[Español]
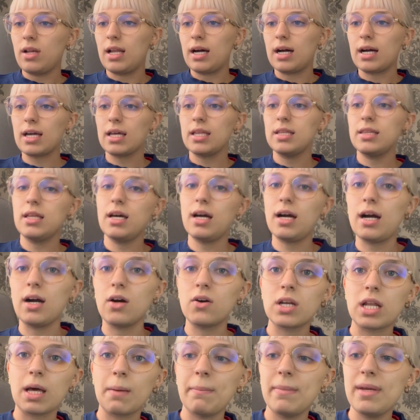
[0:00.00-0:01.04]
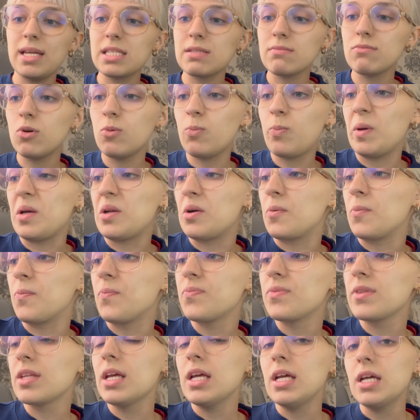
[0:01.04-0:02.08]
la agenda ahora mismo, pero
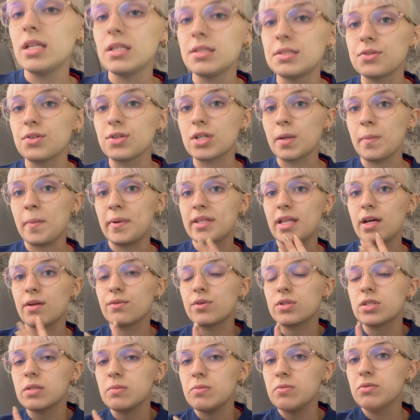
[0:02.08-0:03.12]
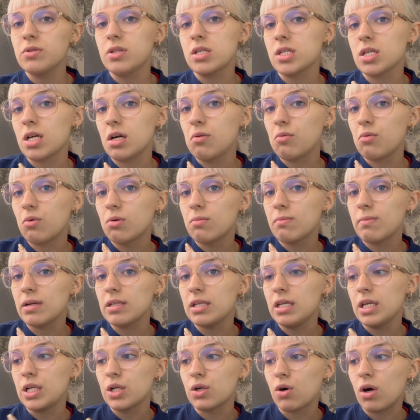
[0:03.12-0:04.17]
tengo que mandar unos apuntes a un
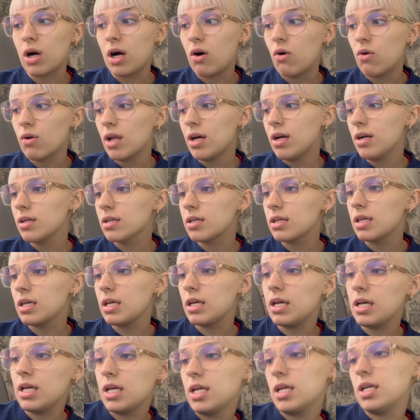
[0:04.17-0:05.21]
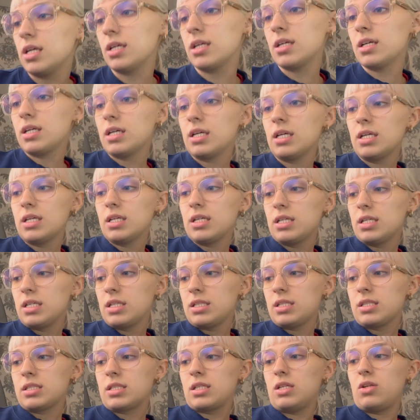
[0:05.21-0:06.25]
compañero ahora que
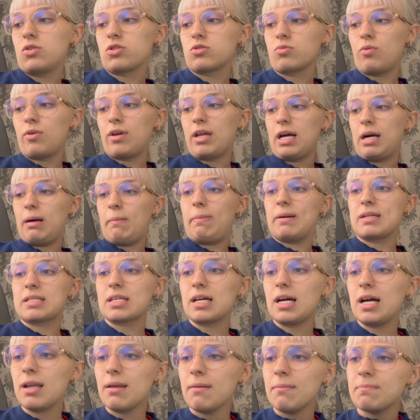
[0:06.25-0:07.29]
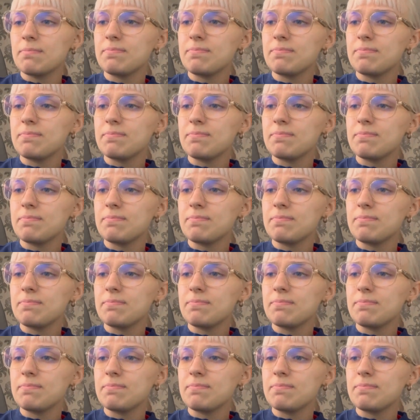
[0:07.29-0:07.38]
se los voy a pasar.